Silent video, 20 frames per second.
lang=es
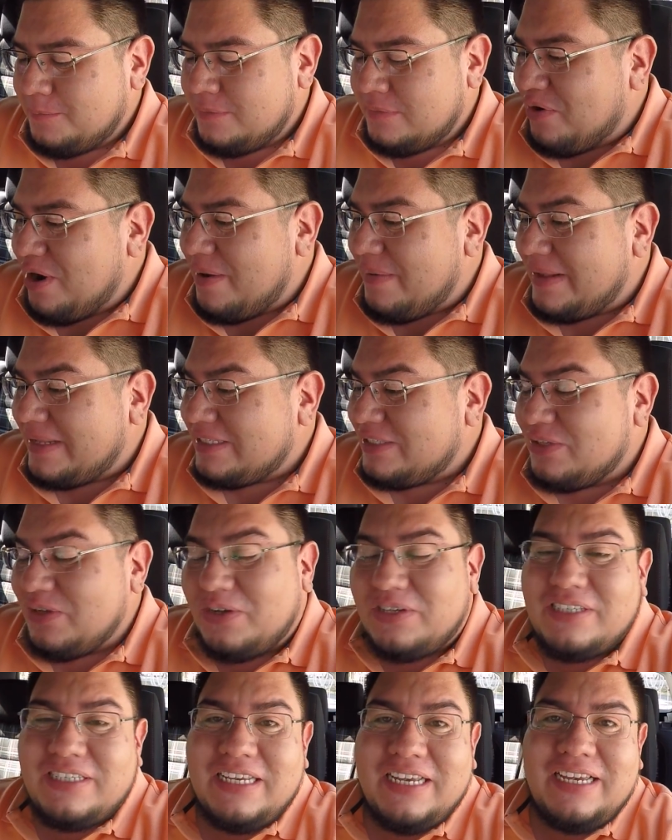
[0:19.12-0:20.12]
Jueves
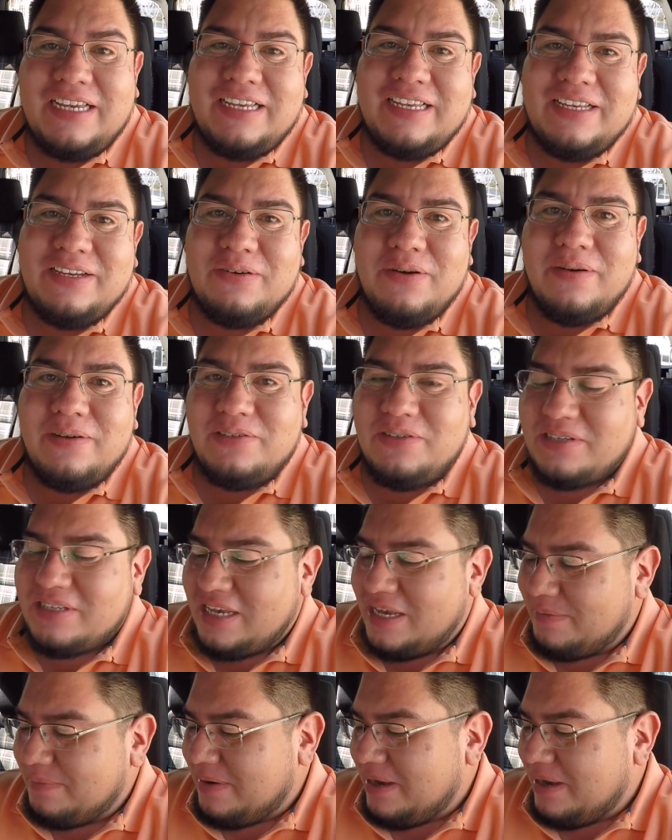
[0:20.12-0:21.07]
12, jueves 12 de